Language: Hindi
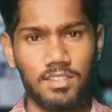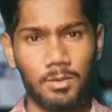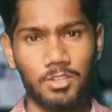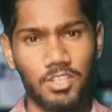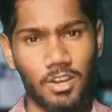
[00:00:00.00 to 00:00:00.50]

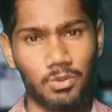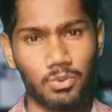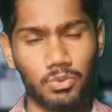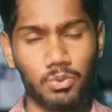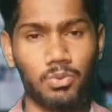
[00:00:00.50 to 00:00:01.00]
नमस्कार
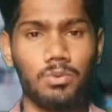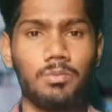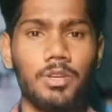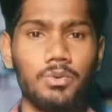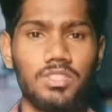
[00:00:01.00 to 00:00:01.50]
दोस्तों
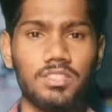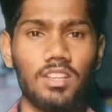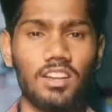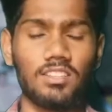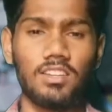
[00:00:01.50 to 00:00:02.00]
मैं हूँ
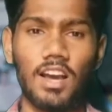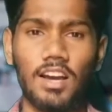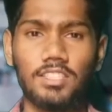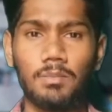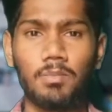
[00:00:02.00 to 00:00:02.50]
सिद्धार्थ
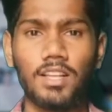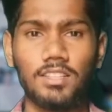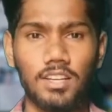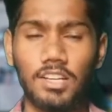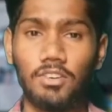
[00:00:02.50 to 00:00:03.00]
आज हम बात
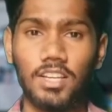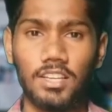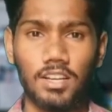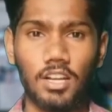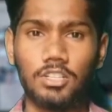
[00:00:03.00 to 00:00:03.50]
करने
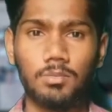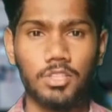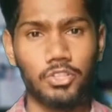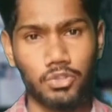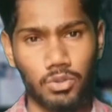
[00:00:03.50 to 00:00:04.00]
वाले हैं
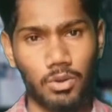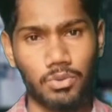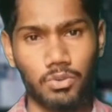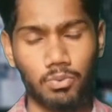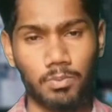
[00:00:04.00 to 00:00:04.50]
राष्ट्रपति चुनाव
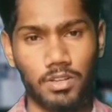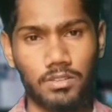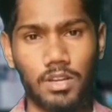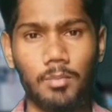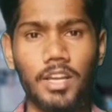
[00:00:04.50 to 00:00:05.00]
के ऊपर
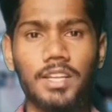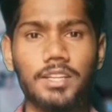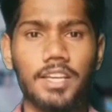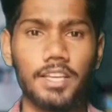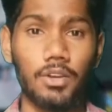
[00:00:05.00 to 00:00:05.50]
हमारे
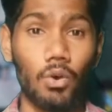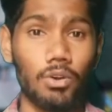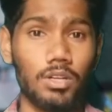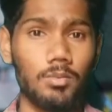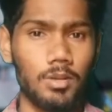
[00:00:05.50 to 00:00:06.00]
इंडिया के
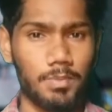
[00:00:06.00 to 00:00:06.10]
हॉनरेबल